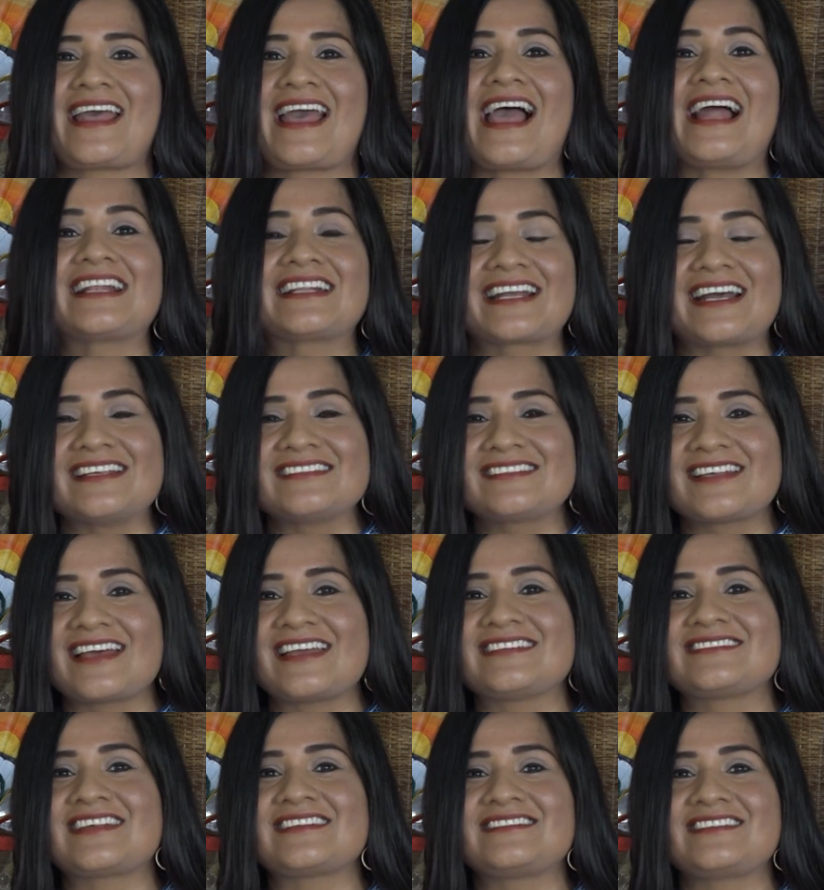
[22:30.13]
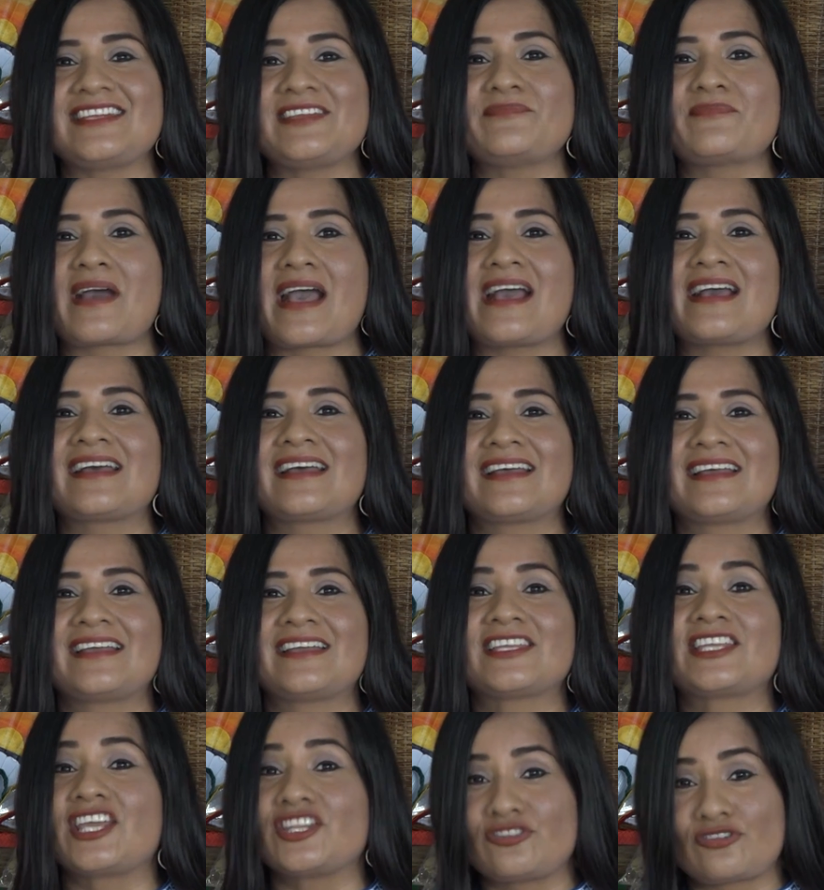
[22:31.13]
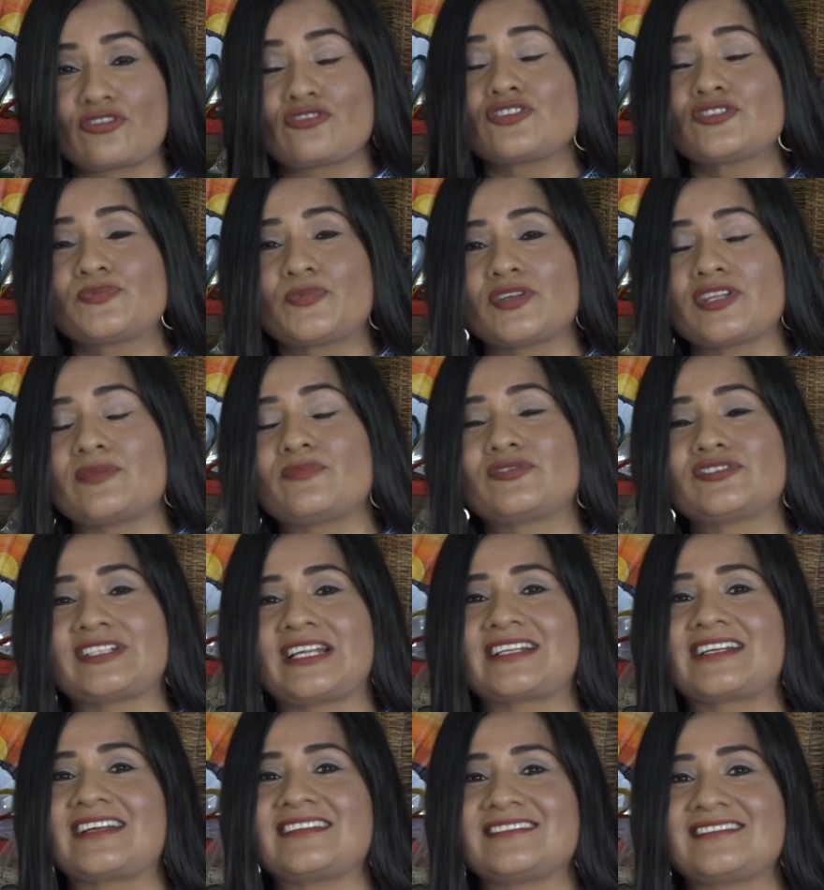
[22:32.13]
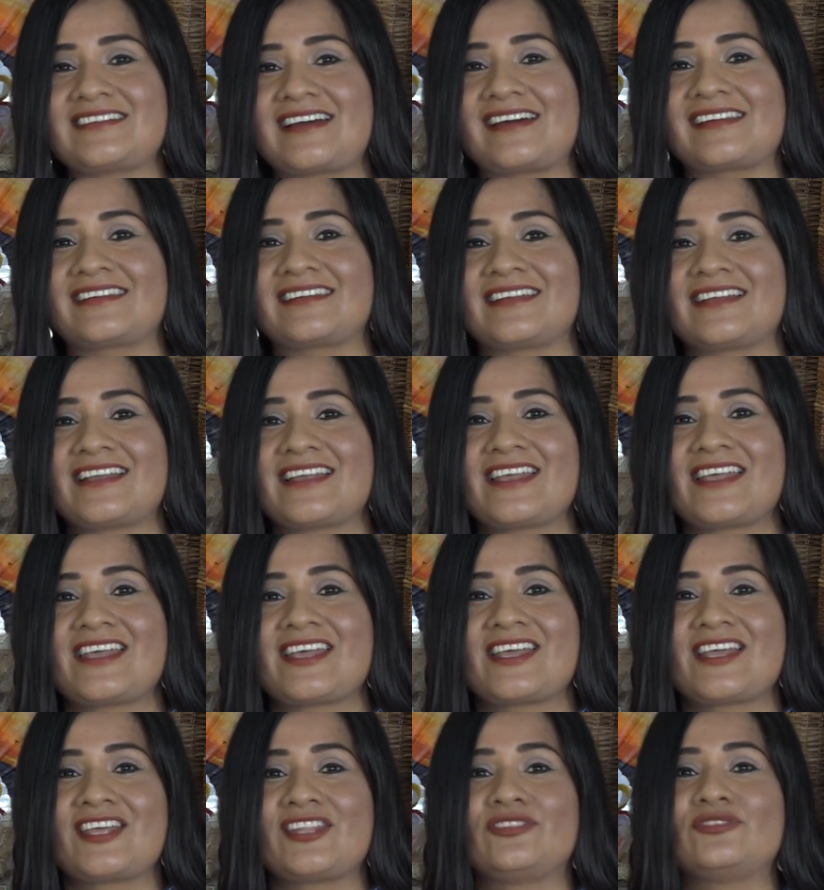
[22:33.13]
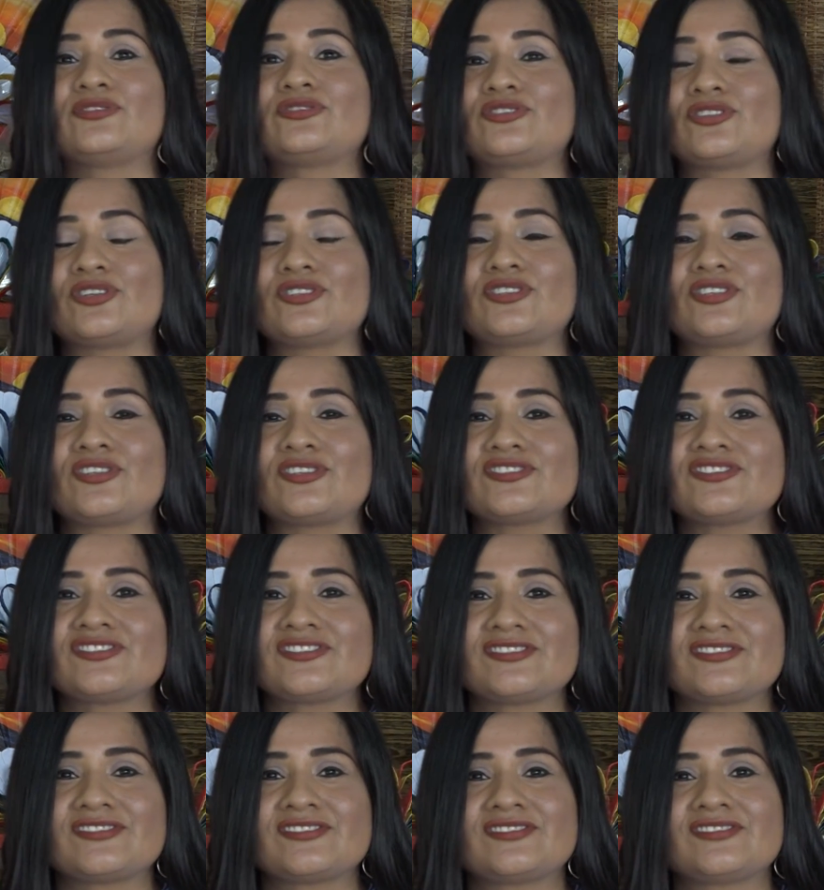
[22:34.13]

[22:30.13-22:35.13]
alcanza esa cima que todos podemos alcanzar. Nosotros,